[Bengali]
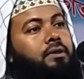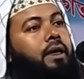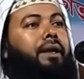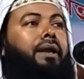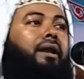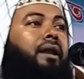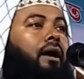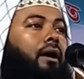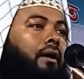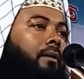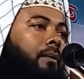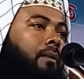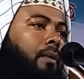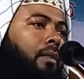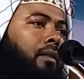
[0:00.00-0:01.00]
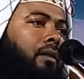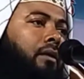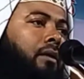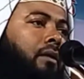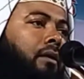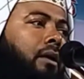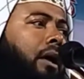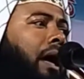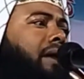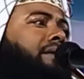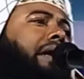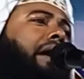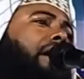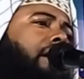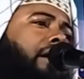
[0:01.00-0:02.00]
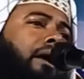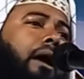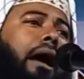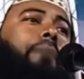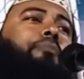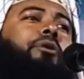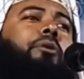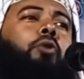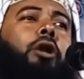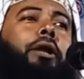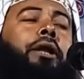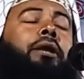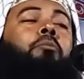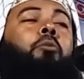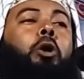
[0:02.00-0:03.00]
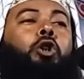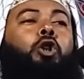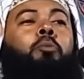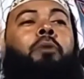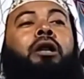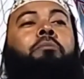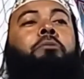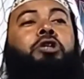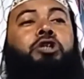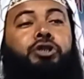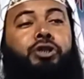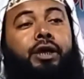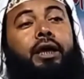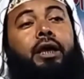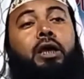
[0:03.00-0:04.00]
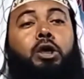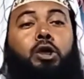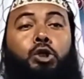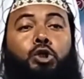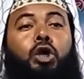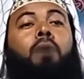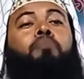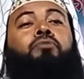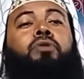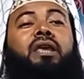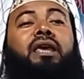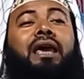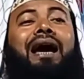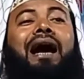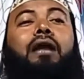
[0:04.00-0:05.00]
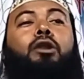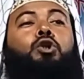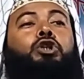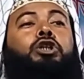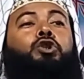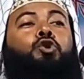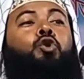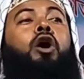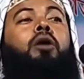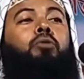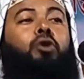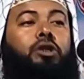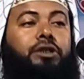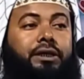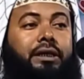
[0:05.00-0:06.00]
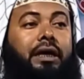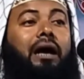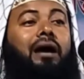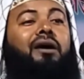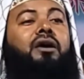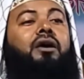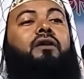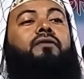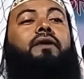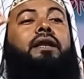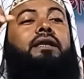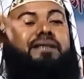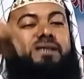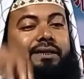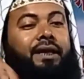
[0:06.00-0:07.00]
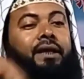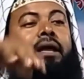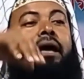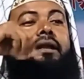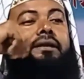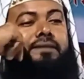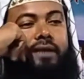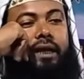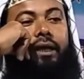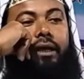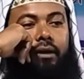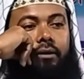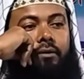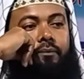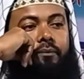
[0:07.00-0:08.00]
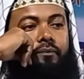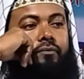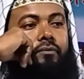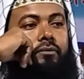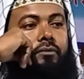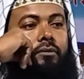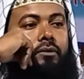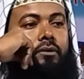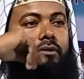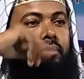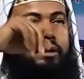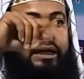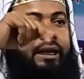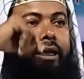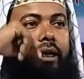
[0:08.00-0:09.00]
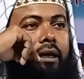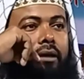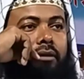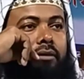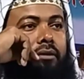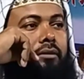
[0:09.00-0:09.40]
জানেন না আচ্ছা আপনি বলেন বর্তমান বিশ্বে সব থেকে আলোচিত খবর যেটা ফিলিস্তিন আর ইসরায়েল জানেন না